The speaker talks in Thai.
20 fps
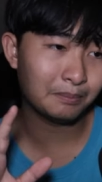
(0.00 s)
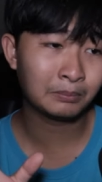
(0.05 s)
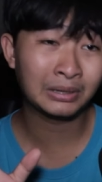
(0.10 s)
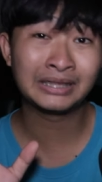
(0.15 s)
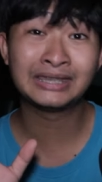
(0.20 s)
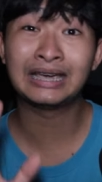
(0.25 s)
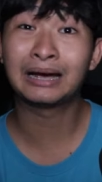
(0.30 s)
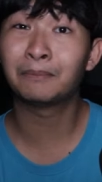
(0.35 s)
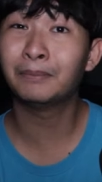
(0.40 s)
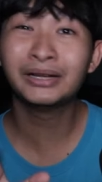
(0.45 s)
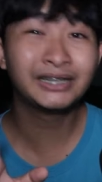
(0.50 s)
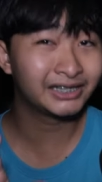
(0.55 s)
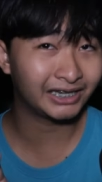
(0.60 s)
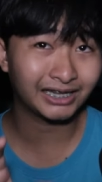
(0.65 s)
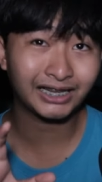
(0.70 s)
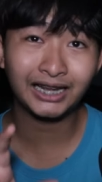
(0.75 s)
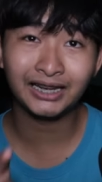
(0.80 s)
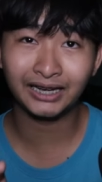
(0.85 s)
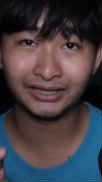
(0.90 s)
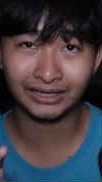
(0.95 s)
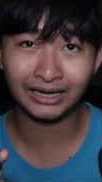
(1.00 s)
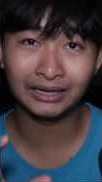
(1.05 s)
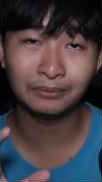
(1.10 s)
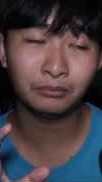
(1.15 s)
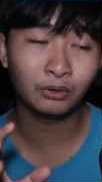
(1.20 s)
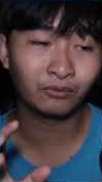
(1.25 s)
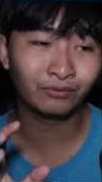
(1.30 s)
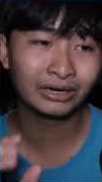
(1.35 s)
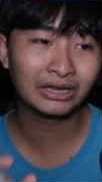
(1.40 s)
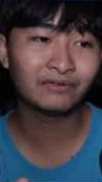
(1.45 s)
มันยังไม่ชัดขนาดนั้น
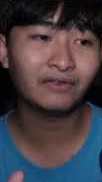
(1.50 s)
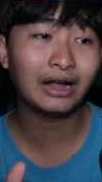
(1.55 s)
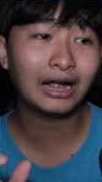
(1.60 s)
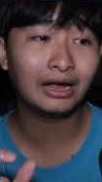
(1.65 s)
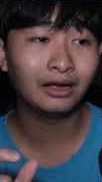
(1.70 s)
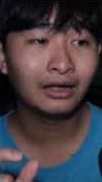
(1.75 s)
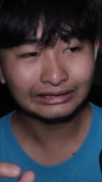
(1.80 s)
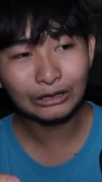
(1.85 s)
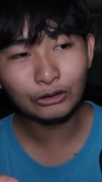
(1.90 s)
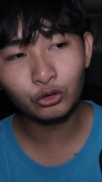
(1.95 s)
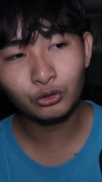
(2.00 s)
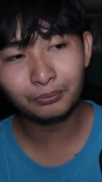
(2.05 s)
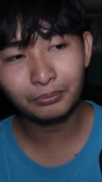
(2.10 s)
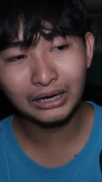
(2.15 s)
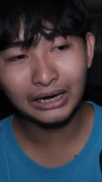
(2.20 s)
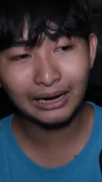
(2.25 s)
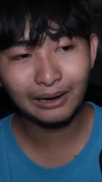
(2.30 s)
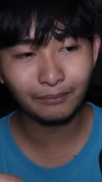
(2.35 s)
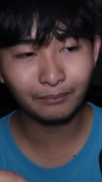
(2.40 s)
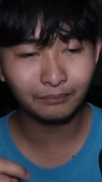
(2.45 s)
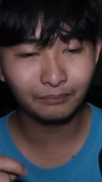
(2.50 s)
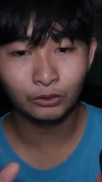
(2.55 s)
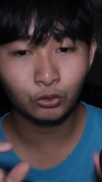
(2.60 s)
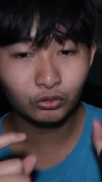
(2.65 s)
ผมคิดว่าถ้าคุณเพิ่ม